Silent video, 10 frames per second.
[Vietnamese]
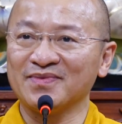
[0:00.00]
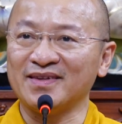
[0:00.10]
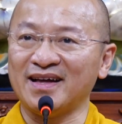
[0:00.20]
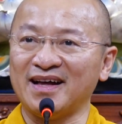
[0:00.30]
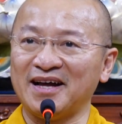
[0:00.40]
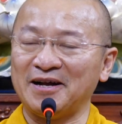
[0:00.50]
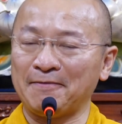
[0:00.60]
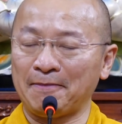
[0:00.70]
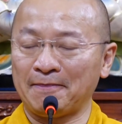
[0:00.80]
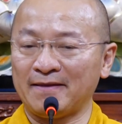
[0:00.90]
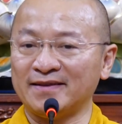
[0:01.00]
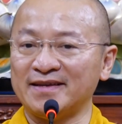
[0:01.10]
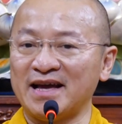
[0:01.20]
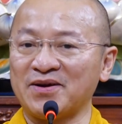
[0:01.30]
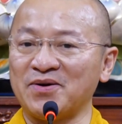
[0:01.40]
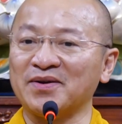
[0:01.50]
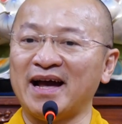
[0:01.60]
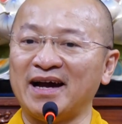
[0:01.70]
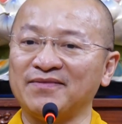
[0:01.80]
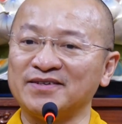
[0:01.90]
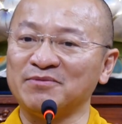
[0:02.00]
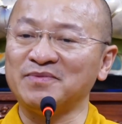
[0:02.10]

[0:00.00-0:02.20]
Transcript: và cái thời gian còn lại phải sống